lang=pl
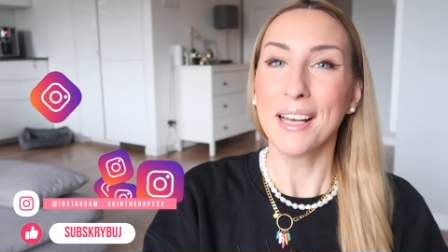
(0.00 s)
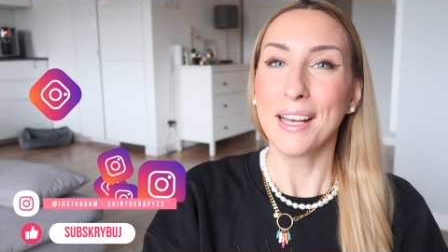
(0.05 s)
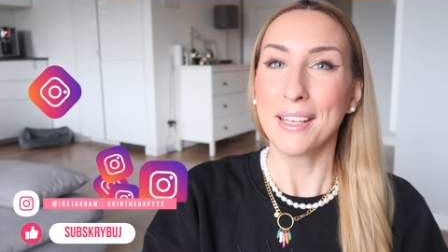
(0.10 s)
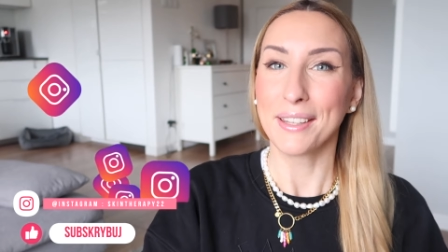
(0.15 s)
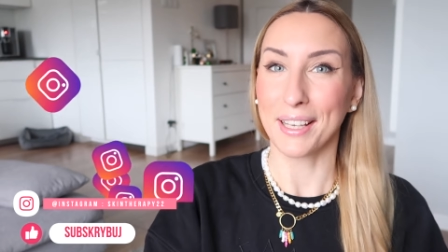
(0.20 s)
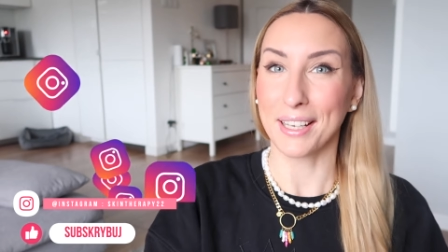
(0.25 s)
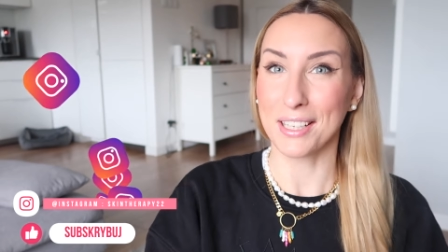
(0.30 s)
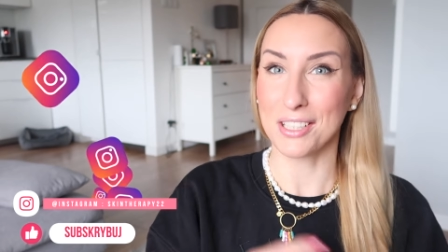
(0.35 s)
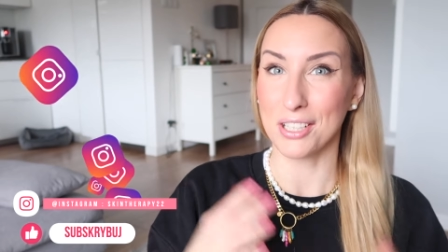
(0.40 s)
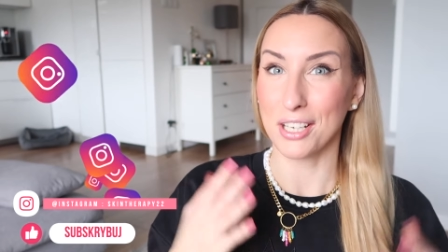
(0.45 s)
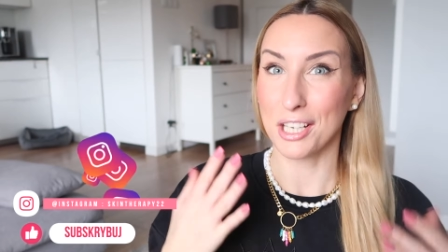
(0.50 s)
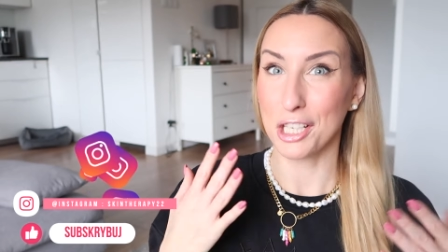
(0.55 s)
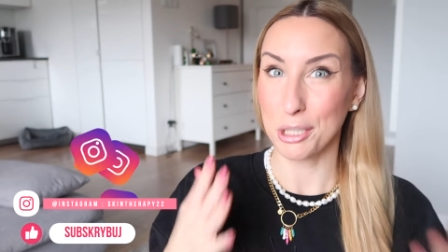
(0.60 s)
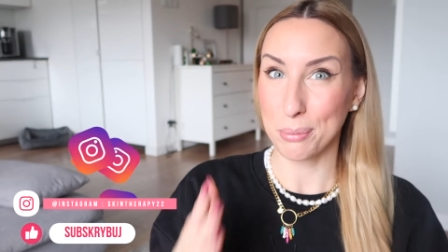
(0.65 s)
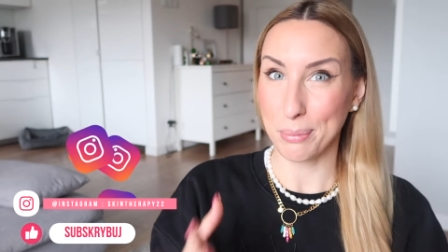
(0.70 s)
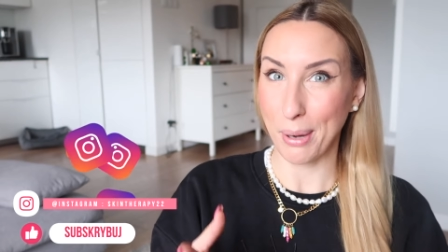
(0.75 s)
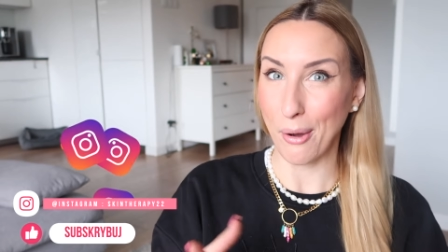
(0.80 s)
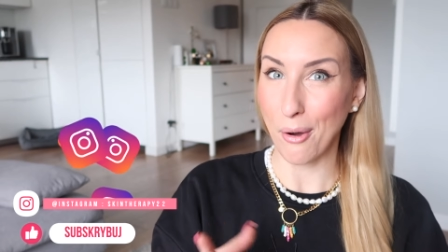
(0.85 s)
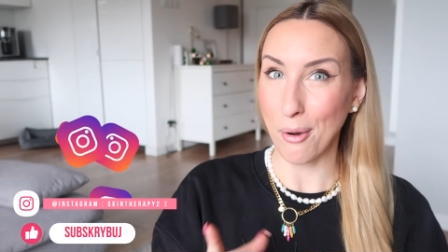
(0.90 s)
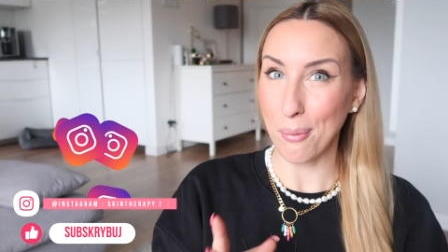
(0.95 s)
także
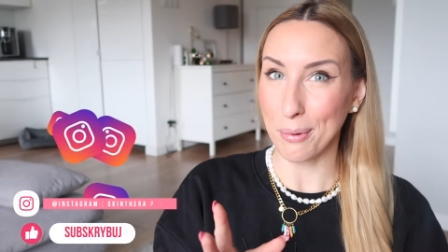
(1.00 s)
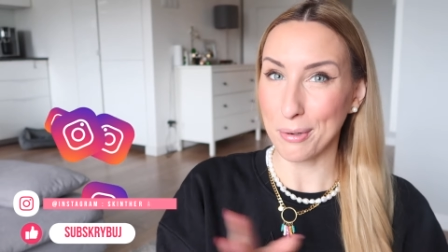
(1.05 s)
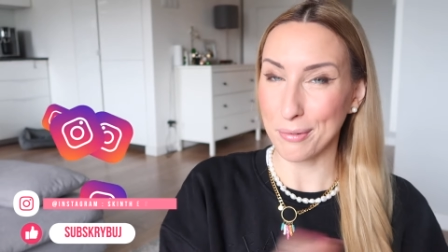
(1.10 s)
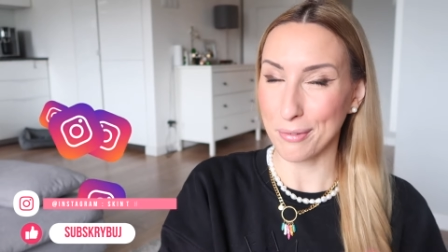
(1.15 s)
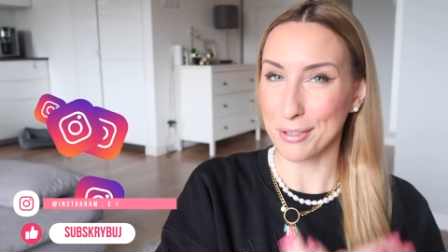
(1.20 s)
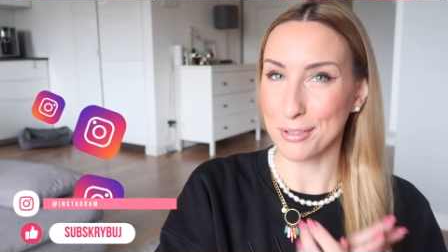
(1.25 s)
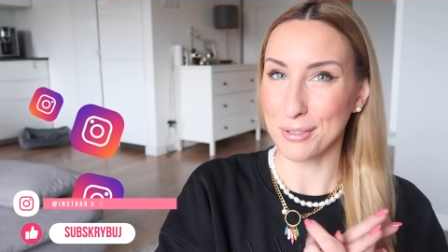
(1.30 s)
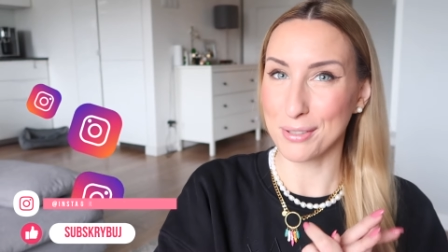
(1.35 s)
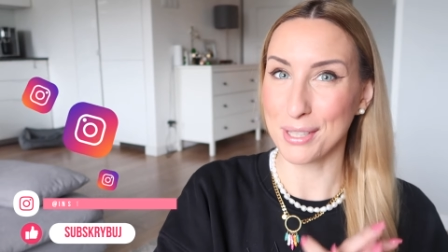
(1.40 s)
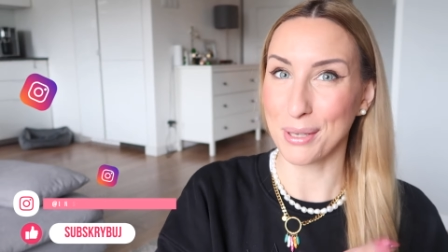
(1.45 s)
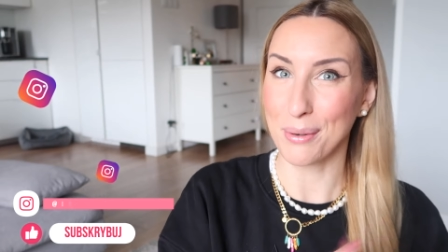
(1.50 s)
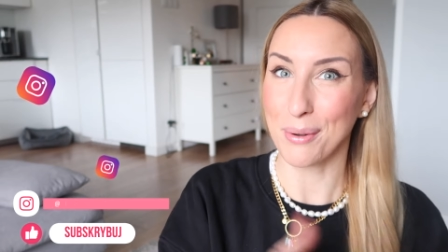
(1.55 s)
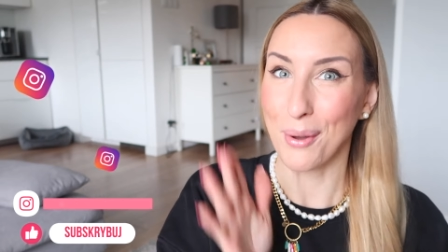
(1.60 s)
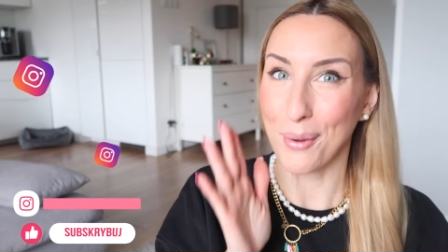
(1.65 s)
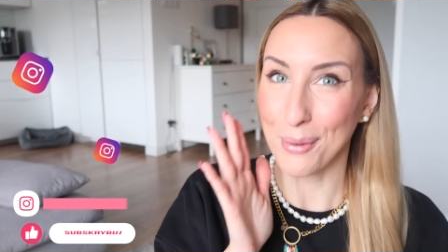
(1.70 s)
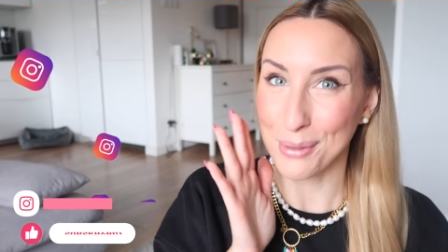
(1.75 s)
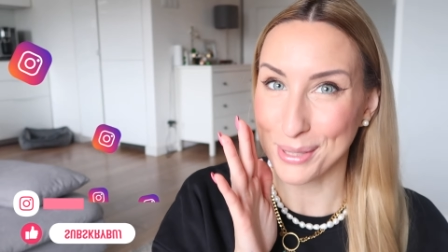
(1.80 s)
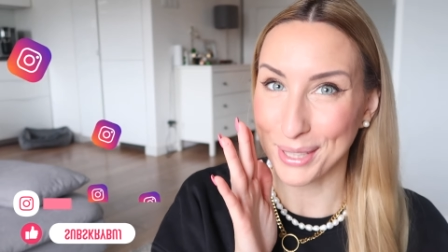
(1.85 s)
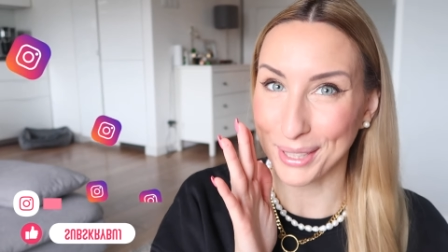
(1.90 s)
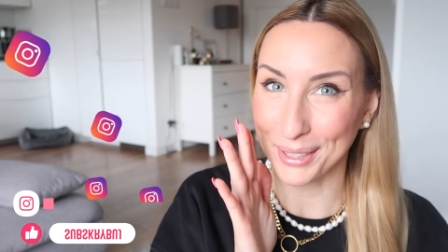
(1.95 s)
śmiało, ponieważ zostały
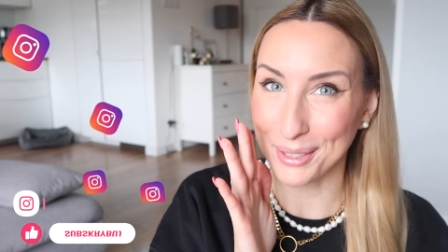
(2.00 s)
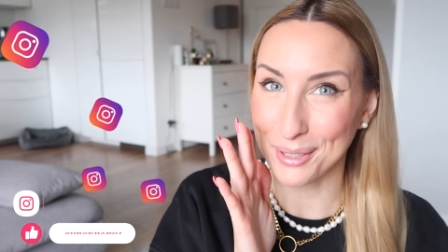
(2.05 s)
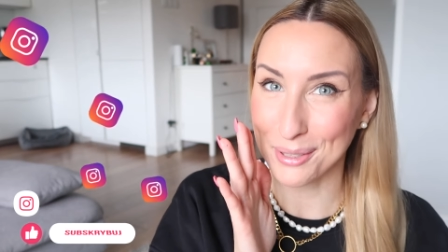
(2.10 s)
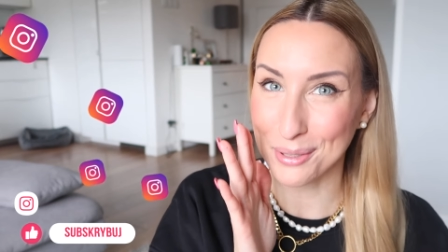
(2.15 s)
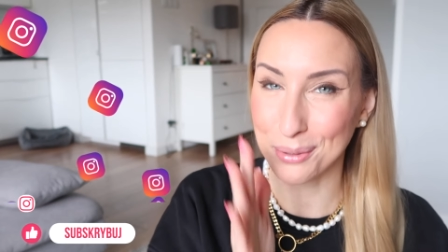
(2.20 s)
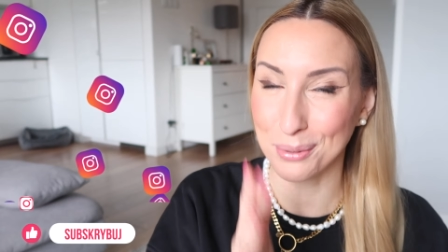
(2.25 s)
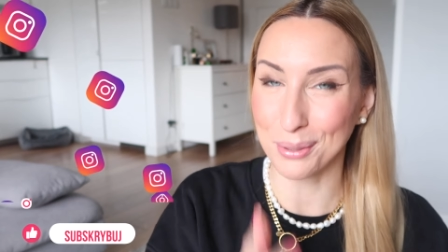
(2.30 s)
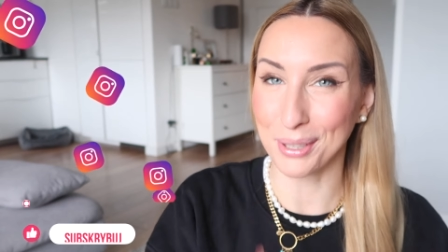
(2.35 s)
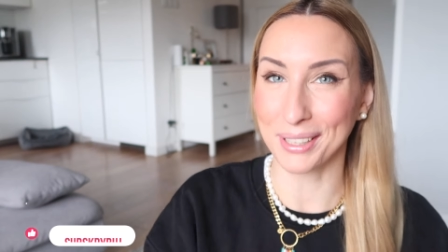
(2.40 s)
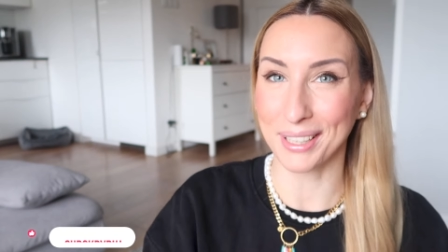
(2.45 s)
ostatnie sztuki.